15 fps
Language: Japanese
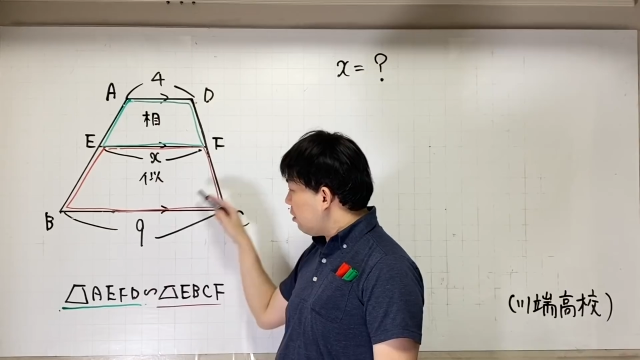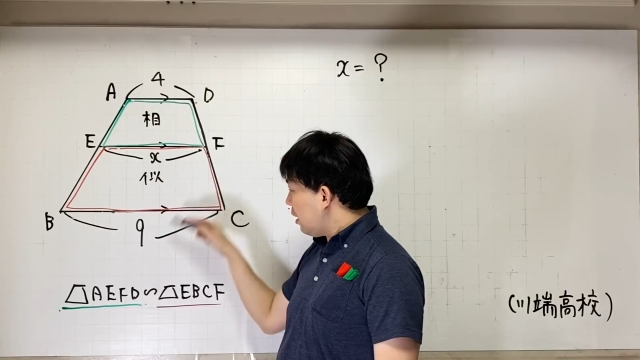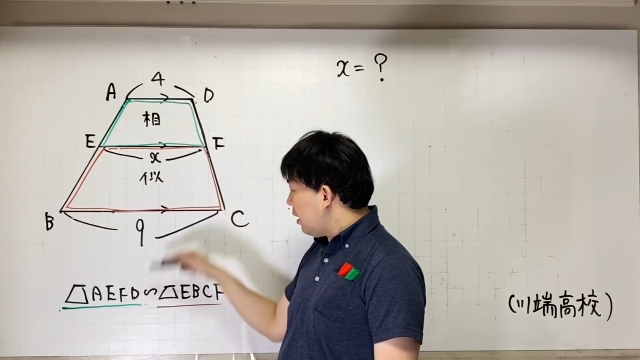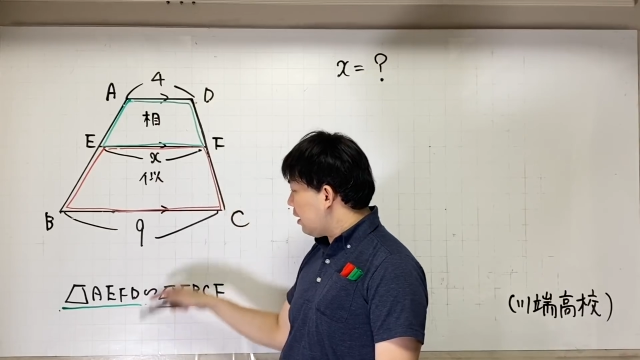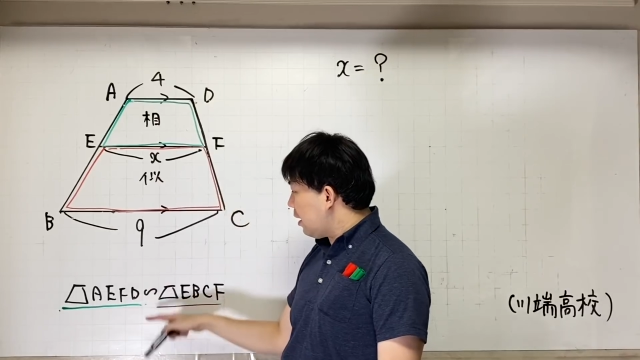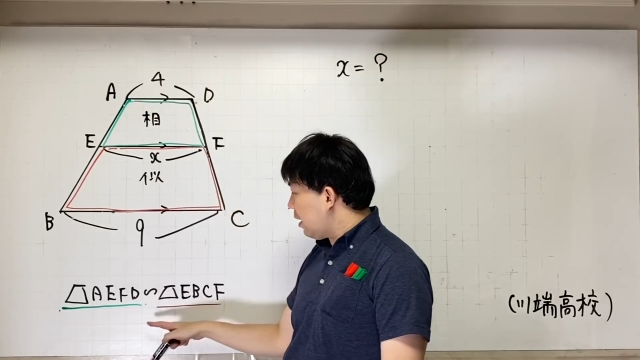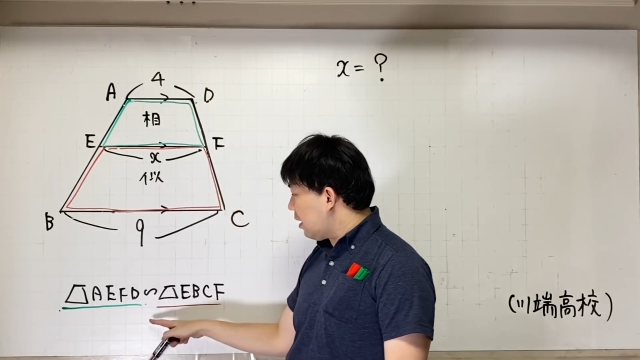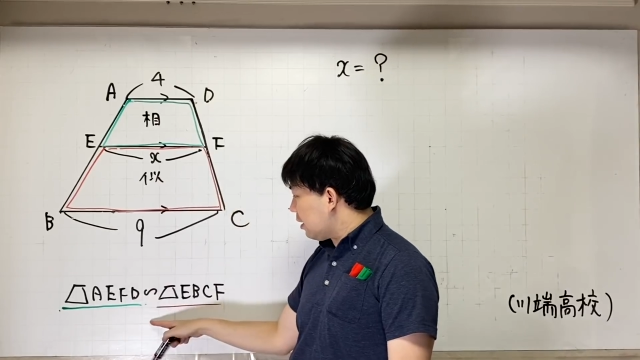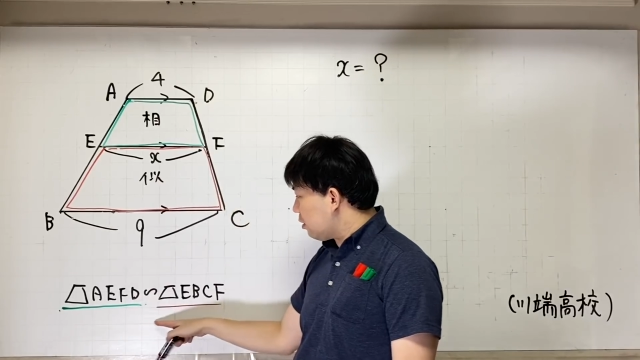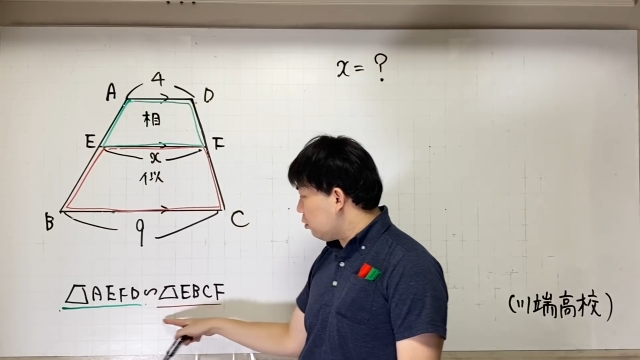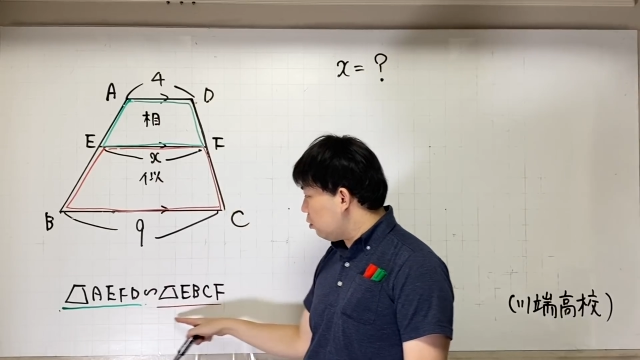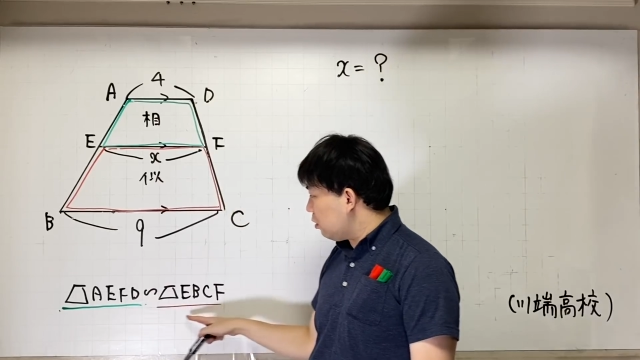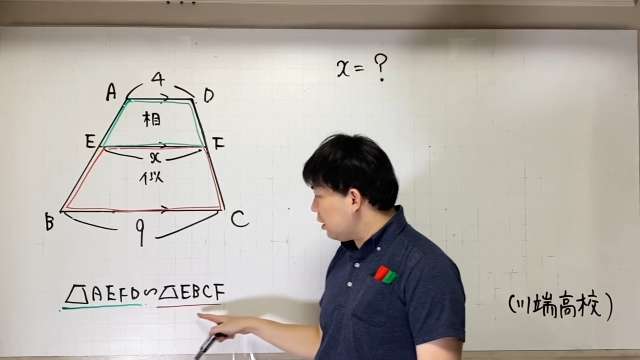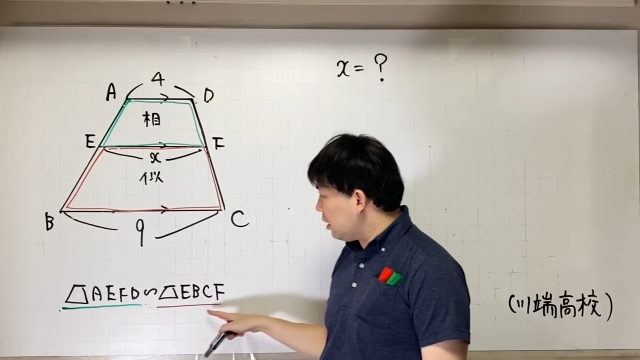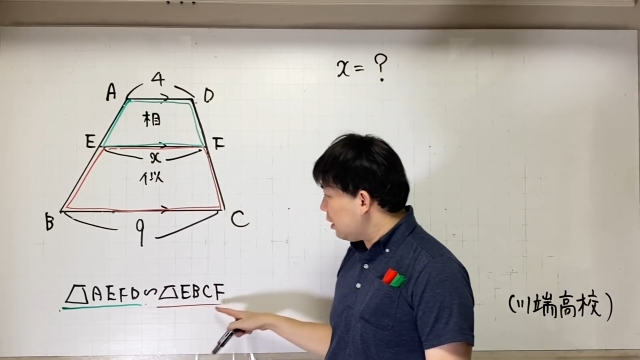台形が
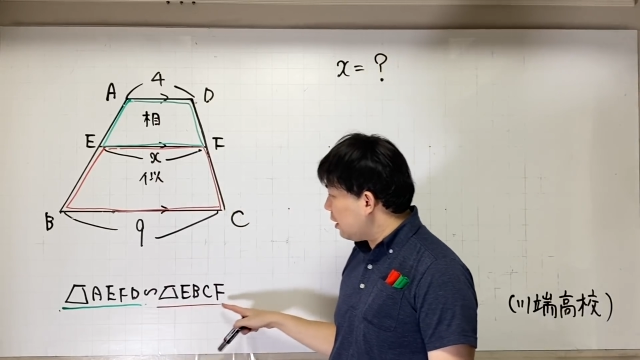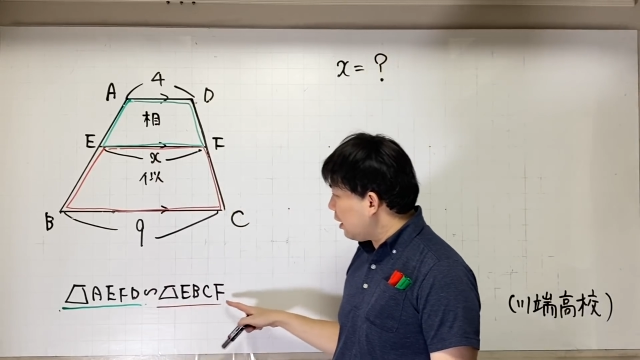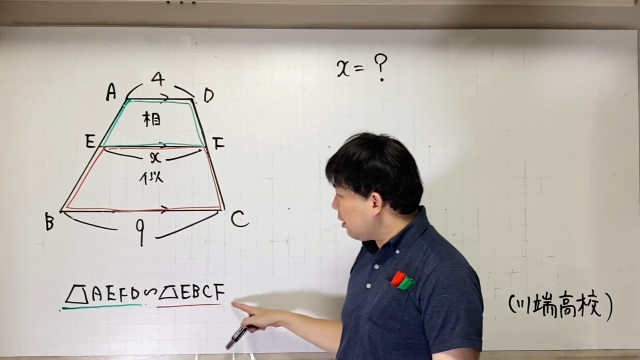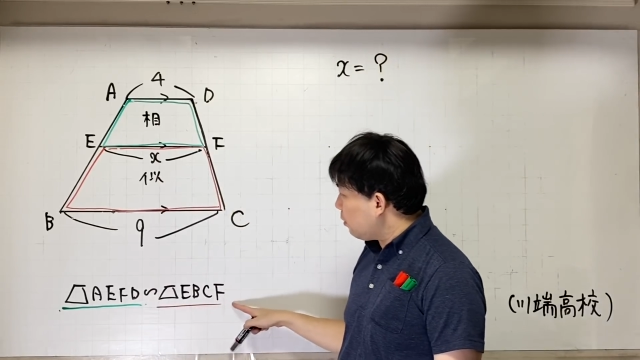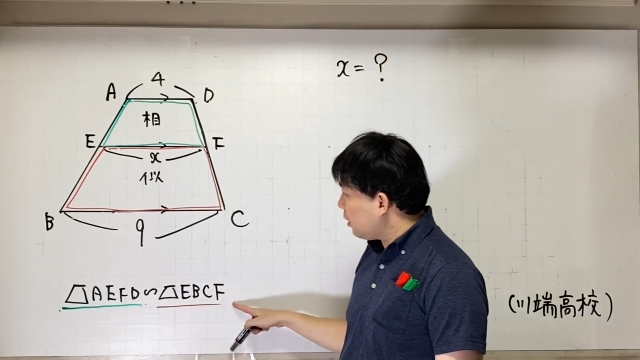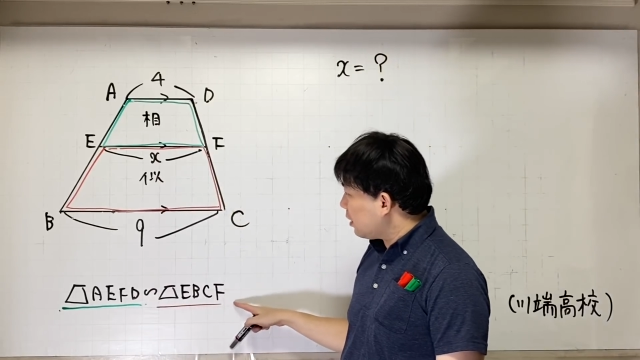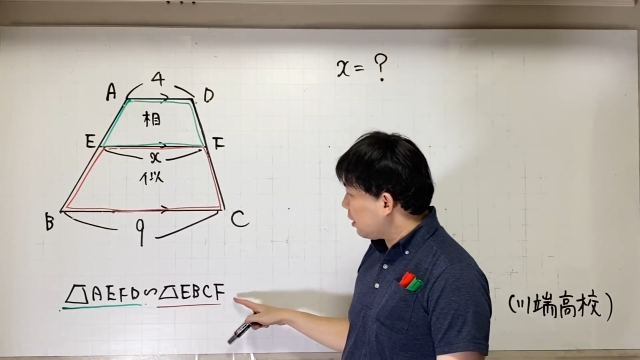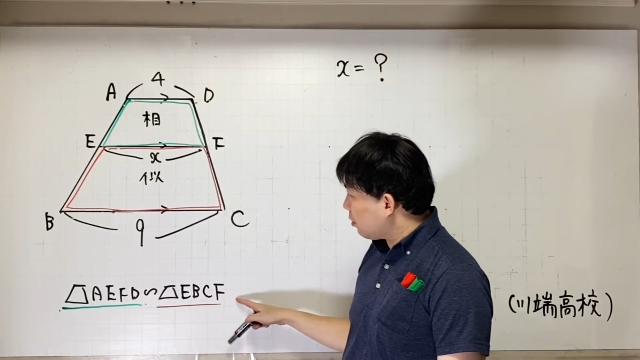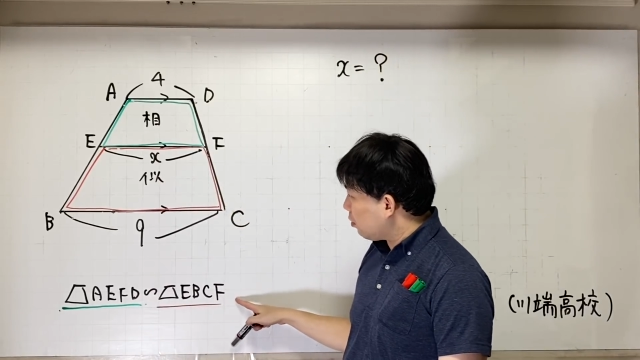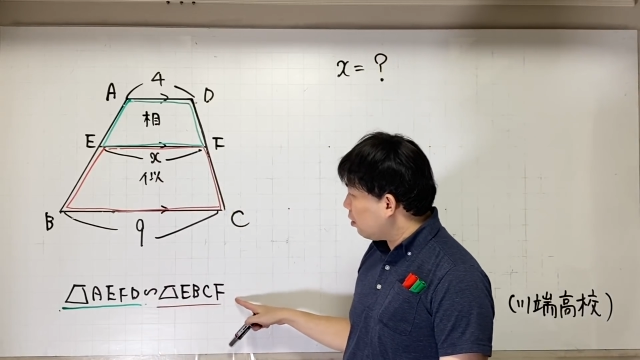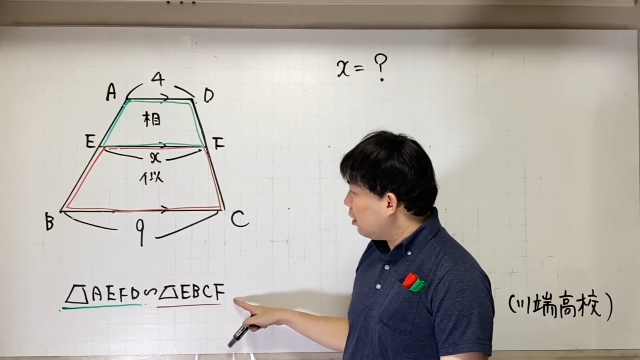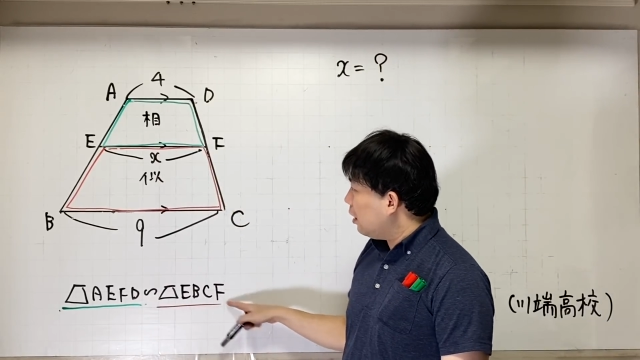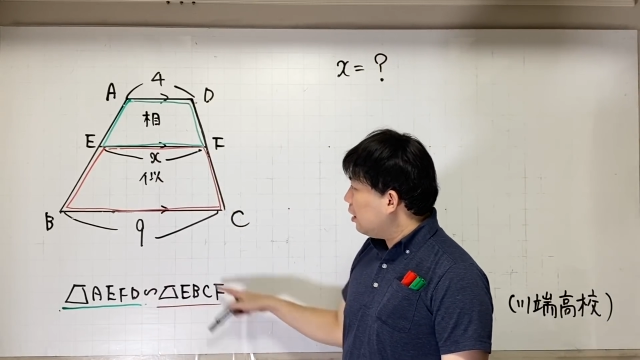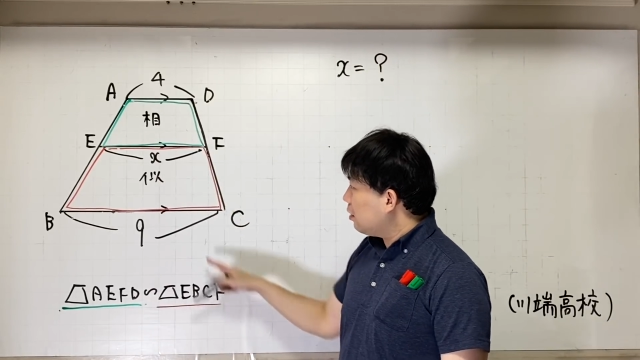相似になりましたと。